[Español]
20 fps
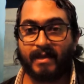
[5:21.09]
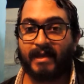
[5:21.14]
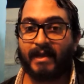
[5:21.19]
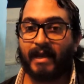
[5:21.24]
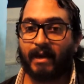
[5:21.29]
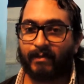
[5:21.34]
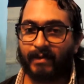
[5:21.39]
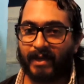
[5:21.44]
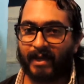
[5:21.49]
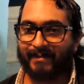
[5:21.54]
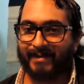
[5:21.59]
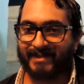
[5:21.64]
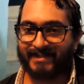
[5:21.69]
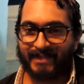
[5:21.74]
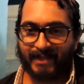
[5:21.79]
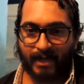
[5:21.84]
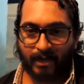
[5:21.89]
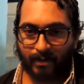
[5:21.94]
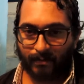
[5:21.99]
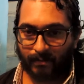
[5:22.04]
y la unidad
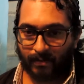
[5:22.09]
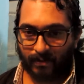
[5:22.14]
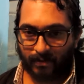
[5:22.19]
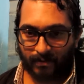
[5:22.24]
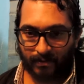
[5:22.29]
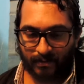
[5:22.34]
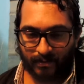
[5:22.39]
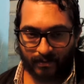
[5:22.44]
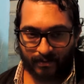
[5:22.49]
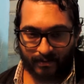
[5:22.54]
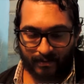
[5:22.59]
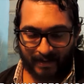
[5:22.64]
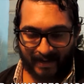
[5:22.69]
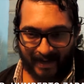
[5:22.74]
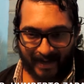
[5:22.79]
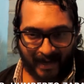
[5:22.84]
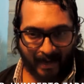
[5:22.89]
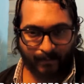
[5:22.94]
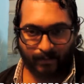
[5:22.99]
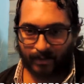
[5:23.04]
básica como
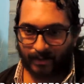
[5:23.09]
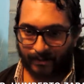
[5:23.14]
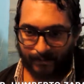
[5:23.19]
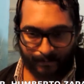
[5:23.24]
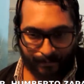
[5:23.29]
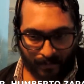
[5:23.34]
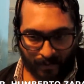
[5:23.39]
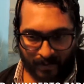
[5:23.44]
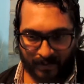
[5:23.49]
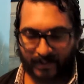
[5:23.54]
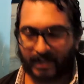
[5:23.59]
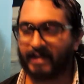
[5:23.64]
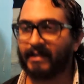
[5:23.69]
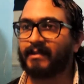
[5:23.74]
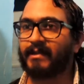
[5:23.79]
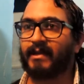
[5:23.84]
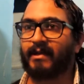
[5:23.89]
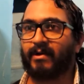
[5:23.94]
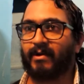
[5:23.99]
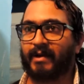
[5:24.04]
eslabón
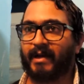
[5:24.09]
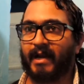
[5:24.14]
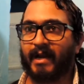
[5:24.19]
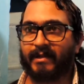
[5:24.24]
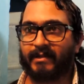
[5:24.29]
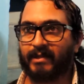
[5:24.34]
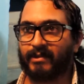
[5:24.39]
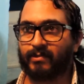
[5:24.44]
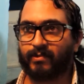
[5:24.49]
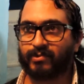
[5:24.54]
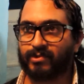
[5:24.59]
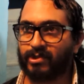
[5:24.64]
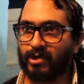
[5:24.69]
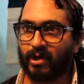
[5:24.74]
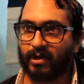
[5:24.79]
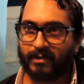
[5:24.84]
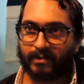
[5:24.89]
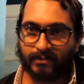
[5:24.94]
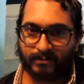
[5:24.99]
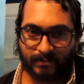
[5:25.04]
importante de lo que es la
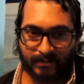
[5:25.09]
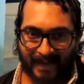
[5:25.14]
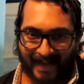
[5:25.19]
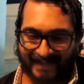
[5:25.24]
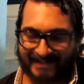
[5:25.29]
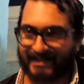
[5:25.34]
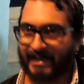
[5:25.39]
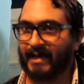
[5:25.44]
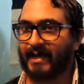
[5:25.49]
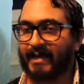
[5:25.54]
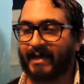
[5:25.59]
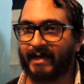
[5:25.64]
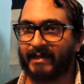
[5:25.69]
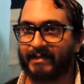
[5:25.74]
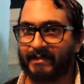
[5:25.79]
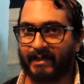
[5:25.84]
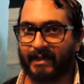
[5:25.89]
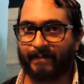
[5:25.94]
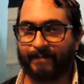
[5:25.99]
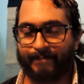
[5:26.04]
institución hacia la
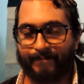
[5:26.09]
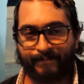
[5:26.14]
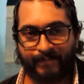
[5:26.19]
gente.